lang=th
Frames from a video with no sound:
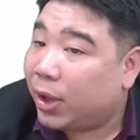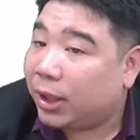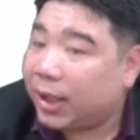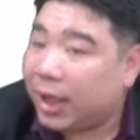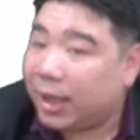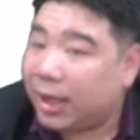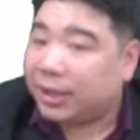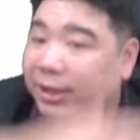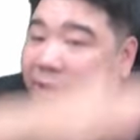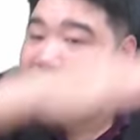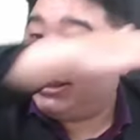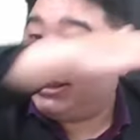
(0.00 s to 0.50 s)
ก็
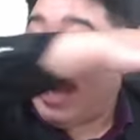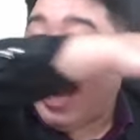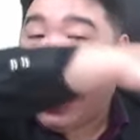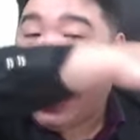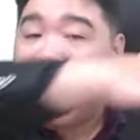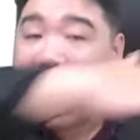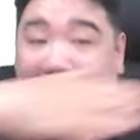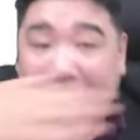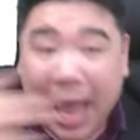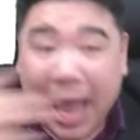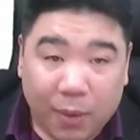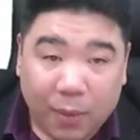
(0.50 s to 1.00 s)
คือจาก
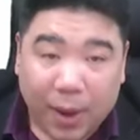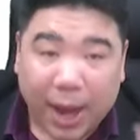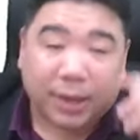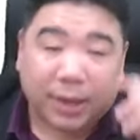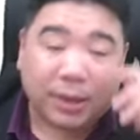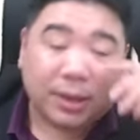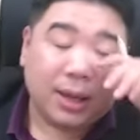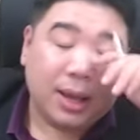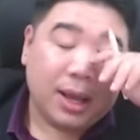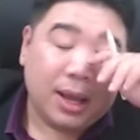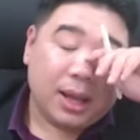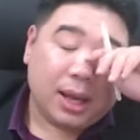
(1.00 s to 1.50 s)
ห้าวัน
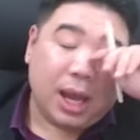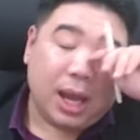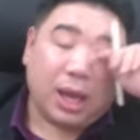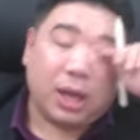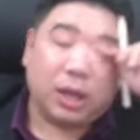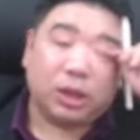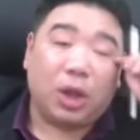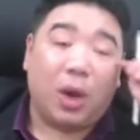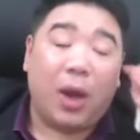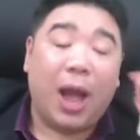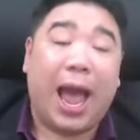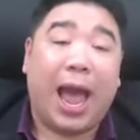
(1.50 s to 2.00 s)
ก็คือ
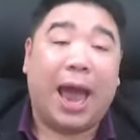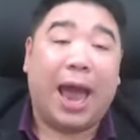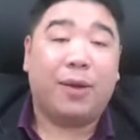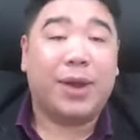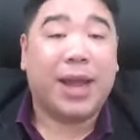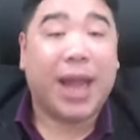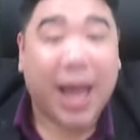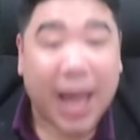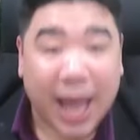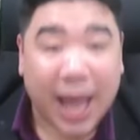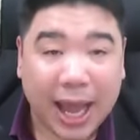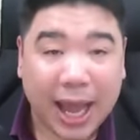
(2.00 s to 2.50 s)
ต้องหารด้ว
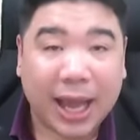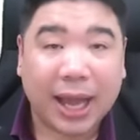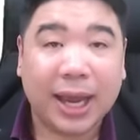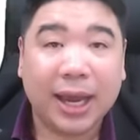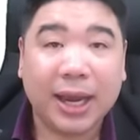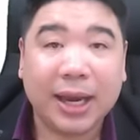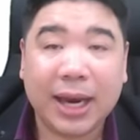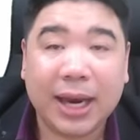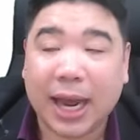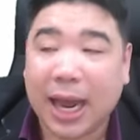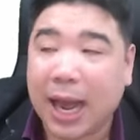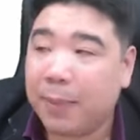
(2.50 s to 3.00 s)
ยห้า
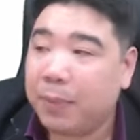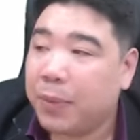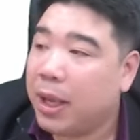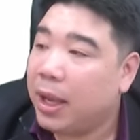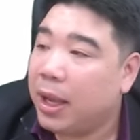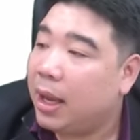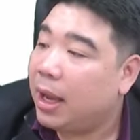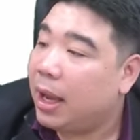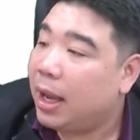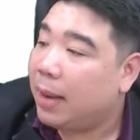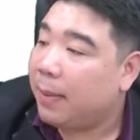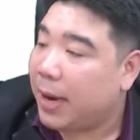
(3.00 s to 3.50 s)
นะครับ
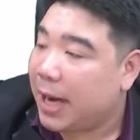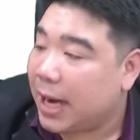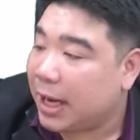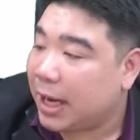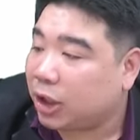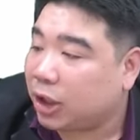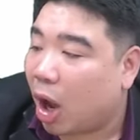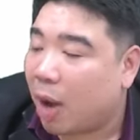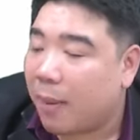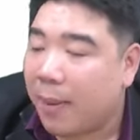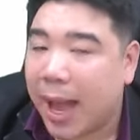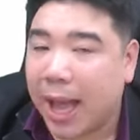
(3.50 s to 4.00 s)
ประเด็น
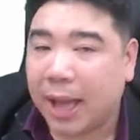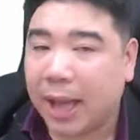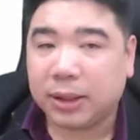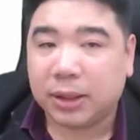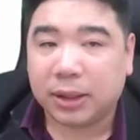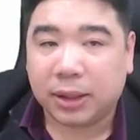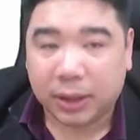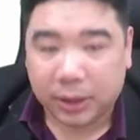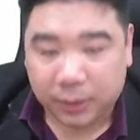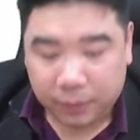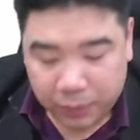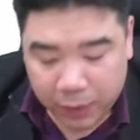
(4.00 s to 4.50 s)
ต่อมา
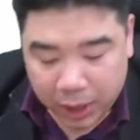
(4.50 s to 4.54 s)
คือ